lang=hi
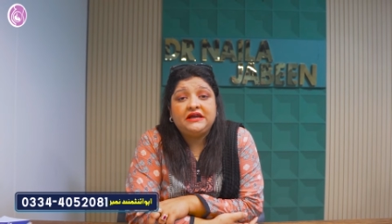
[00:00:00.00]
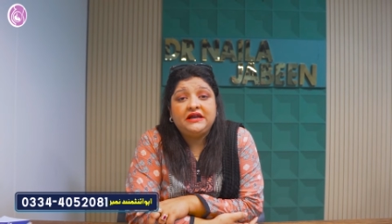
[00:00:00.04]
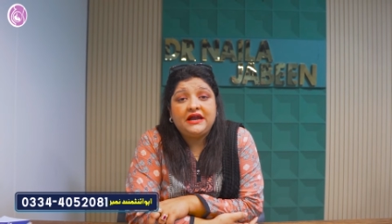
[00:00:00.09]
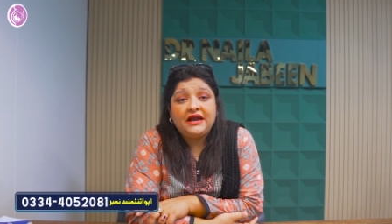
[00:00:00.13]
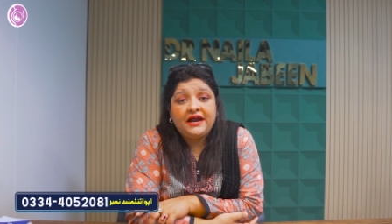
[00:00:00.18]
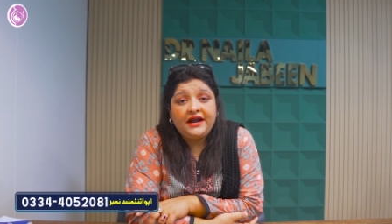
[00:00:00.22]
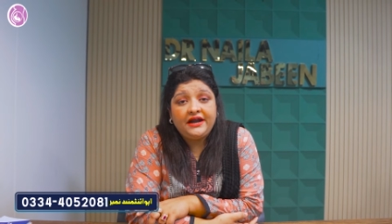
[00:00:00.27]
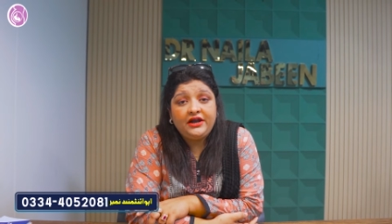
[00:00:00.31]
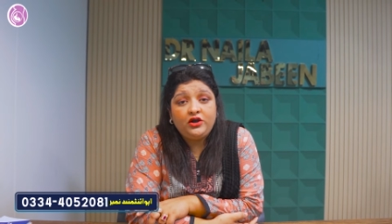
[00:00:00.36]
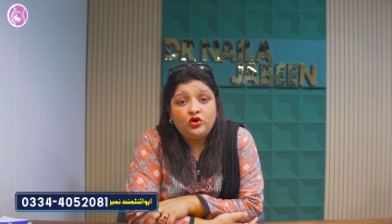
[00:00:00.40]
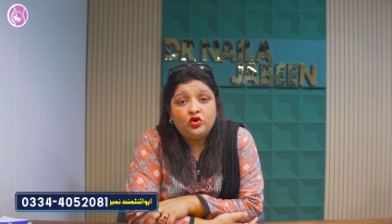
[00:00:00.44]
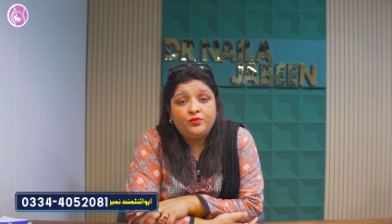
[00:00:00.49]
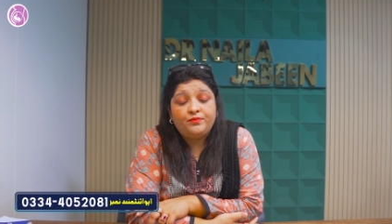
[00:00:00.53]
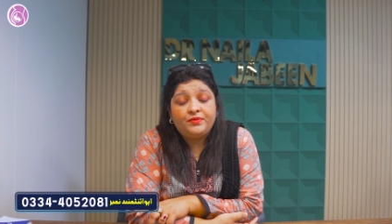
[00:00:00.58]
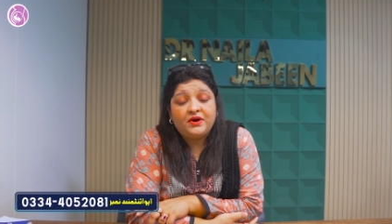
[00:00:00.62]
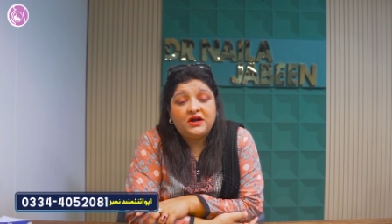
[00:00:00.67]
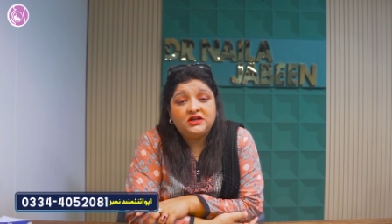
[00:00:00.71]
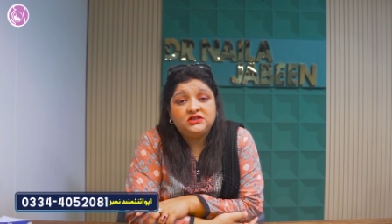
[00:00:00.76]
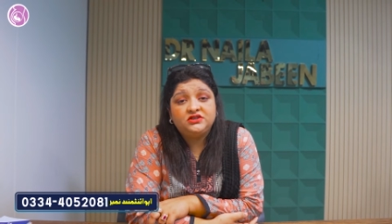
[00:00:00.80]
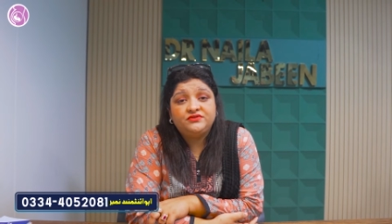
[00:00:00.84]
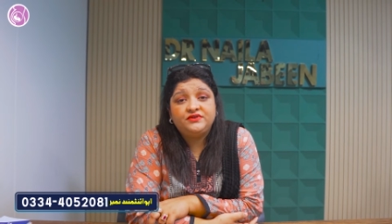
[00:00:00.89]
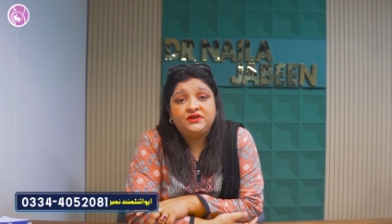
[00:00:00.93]
के एंड और
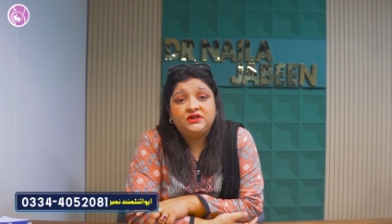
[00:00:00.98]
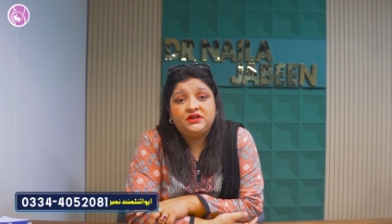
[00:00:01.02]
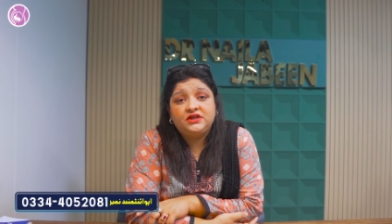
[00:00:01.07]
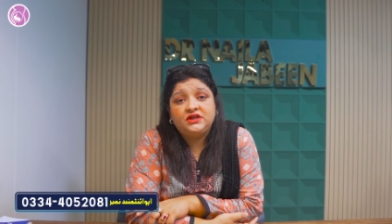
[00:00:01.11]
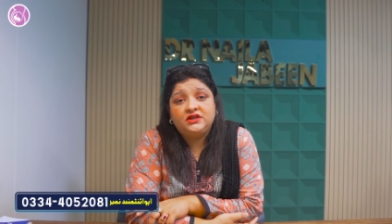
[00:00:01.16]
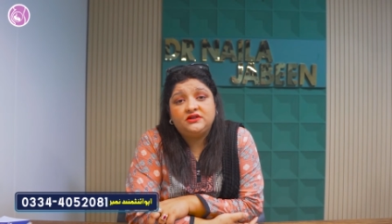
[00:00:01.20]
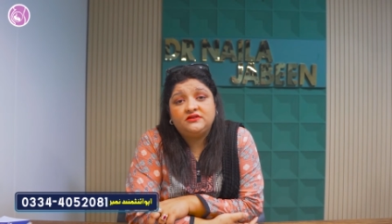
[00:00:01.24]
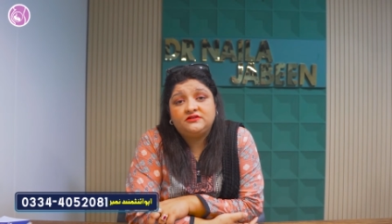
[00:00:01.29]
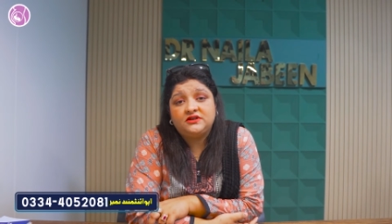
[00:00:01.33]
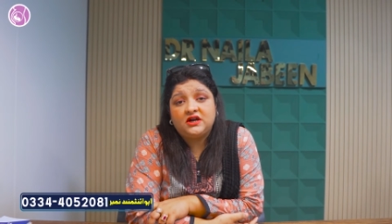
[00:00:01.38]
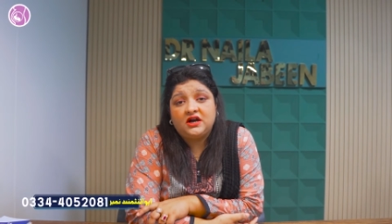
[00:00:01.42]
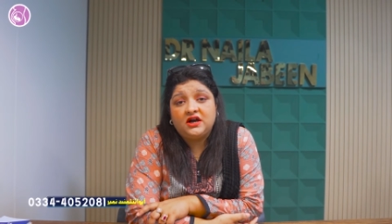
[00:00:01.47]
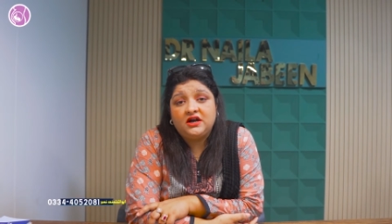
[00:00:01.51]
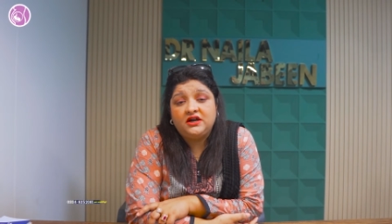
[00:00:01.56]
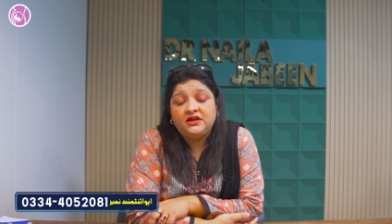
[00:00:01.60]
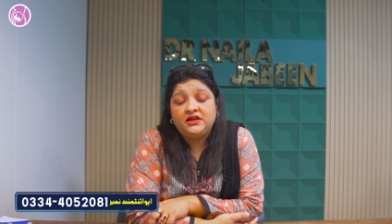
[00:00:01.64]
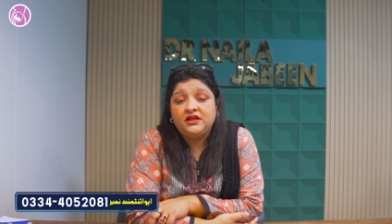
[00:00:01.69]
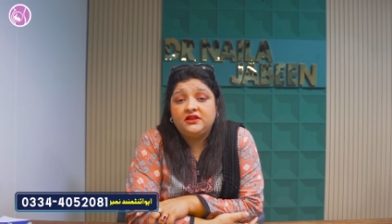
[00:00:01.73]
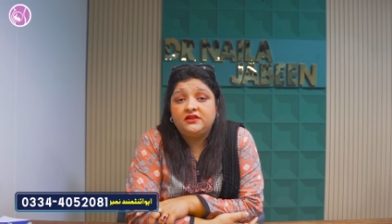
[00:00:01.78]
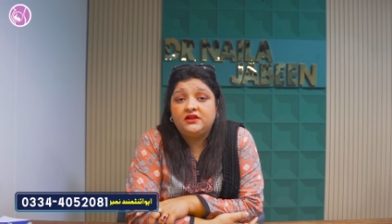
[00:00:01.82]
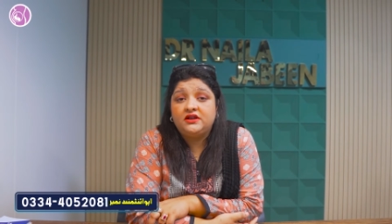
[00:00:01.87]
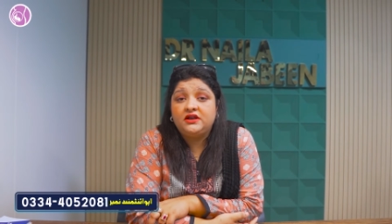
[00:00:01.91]
पाँचवें के
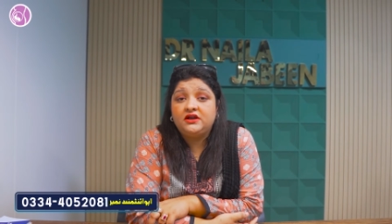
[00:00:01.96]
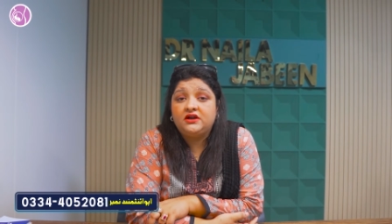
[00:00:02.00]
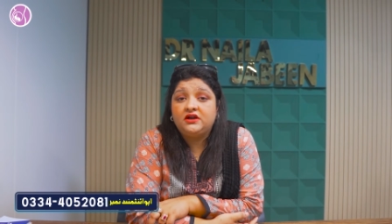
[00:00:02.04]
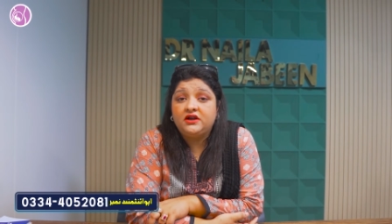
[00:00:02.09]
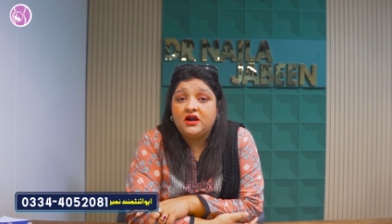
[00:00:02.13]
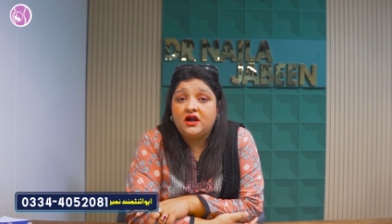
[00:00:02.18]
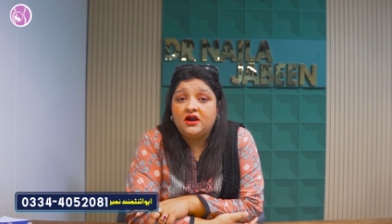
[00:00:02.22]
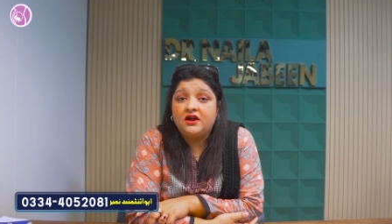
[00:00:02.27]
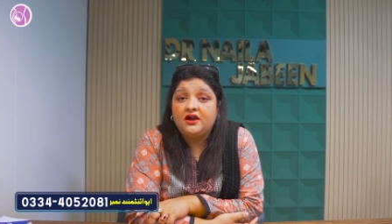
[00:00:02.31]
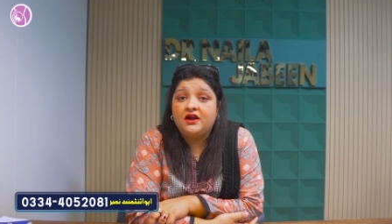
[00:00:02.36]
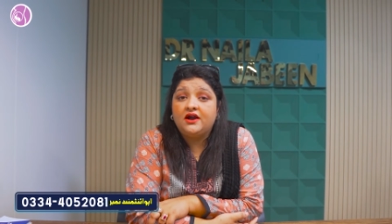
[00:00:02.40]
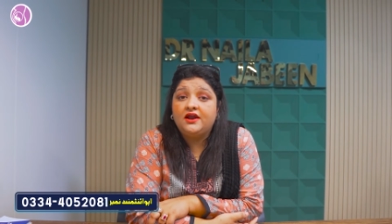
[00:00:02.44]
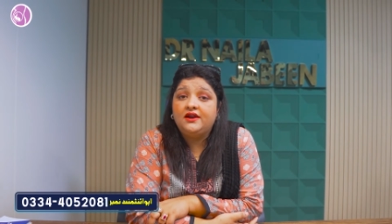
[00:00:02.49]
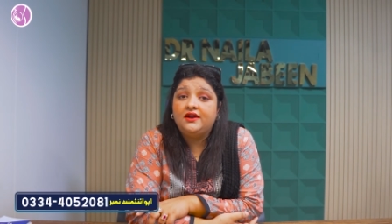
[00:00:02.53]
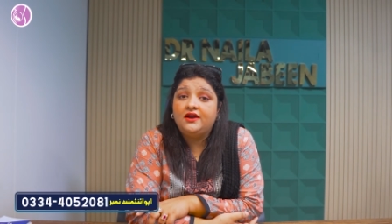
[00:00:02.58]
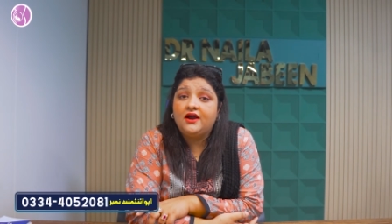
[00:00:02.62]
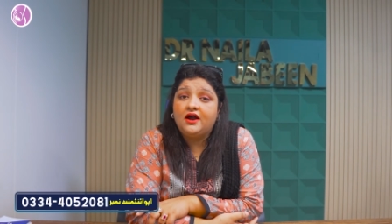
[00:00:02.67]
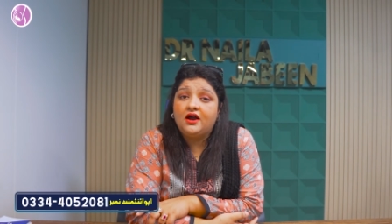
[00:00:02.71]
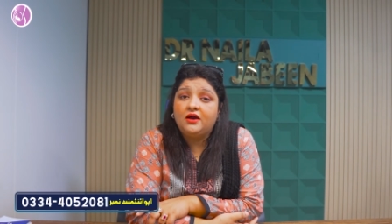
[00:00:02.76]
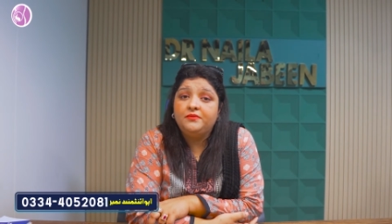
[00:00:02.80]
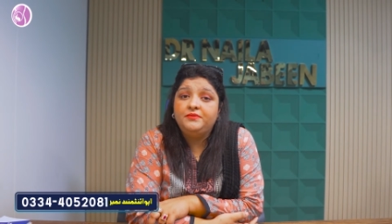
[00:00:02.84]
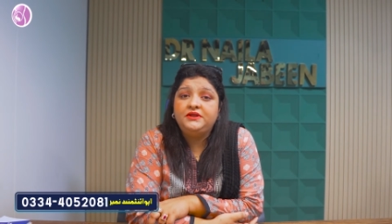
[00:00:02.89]
स्टार्ट के अंदर एक टांका
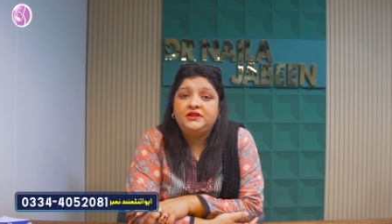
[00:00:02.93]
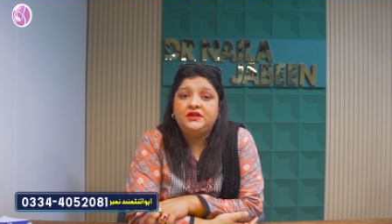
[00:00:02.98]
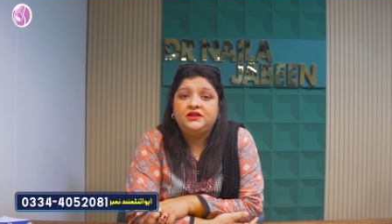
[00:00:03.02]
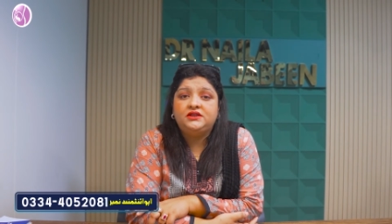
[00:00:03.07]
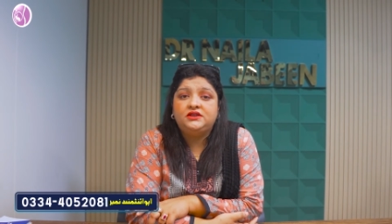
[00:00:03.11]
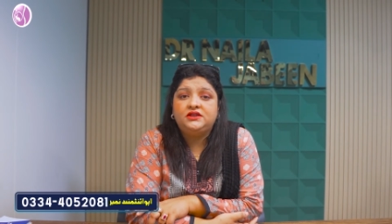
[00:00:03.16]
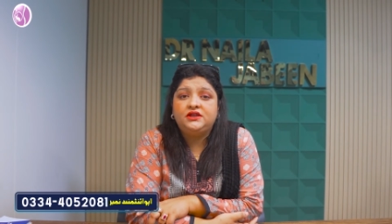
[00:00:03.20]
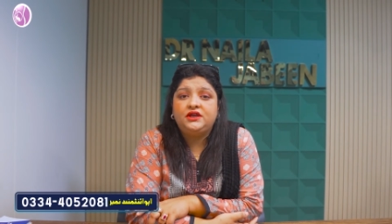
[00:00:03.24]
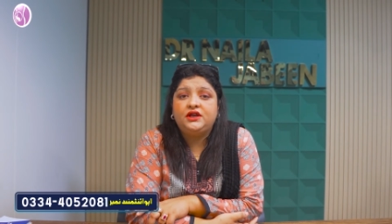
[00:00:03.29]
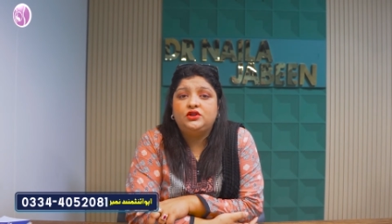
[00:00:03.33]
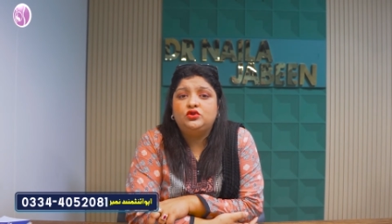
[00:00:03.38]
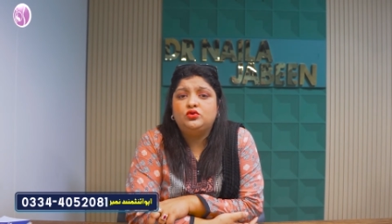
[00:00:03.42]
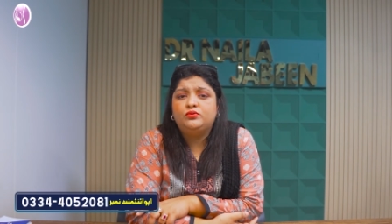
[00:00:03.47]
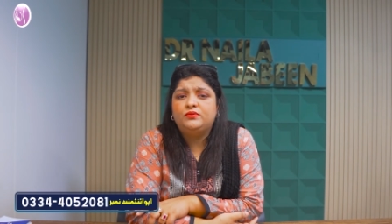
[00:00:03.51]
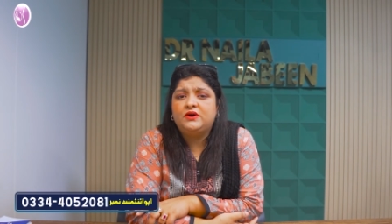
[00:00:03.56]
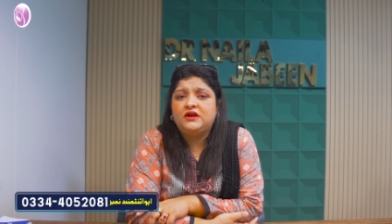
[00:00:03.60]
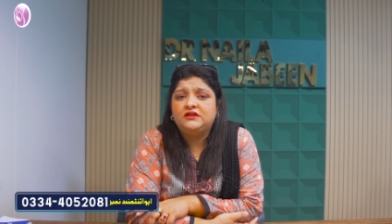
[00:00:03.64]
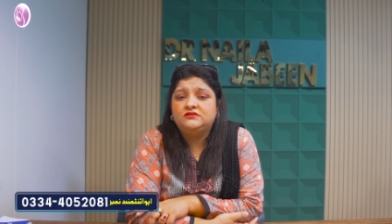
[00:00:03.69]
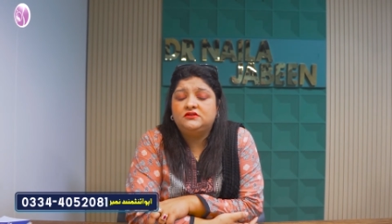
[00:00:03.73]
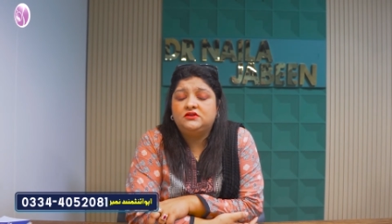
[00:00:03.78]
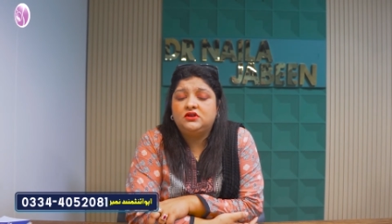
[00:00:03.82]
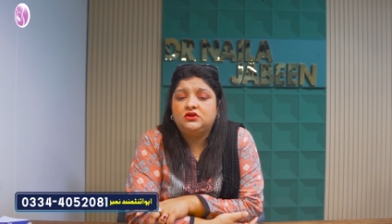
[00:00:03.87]
लगा भी देते हैं तो
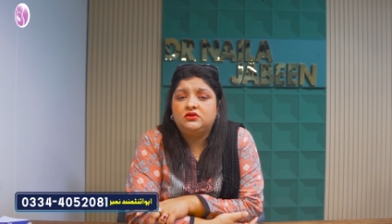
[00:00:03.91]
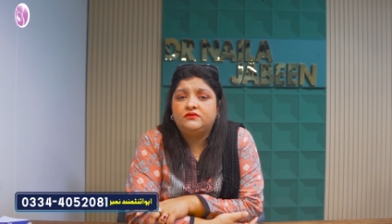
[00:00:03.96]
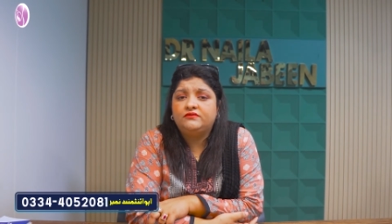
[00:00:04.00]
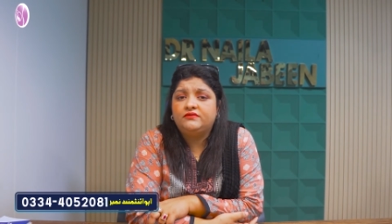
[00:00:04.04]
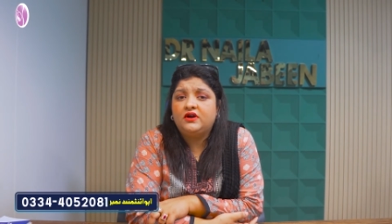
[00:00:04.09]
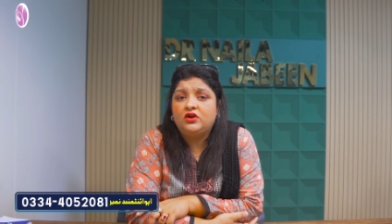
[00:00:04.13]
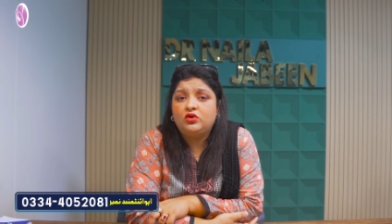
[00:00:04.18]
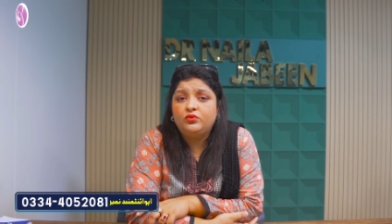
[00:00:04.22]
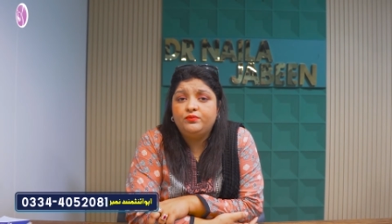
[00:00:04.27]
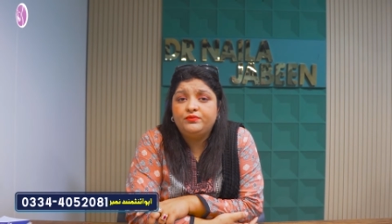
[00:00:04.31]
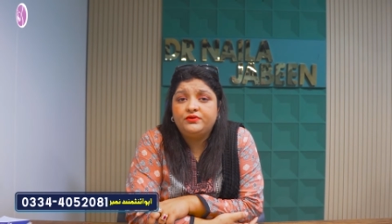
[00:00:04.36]
वास्तव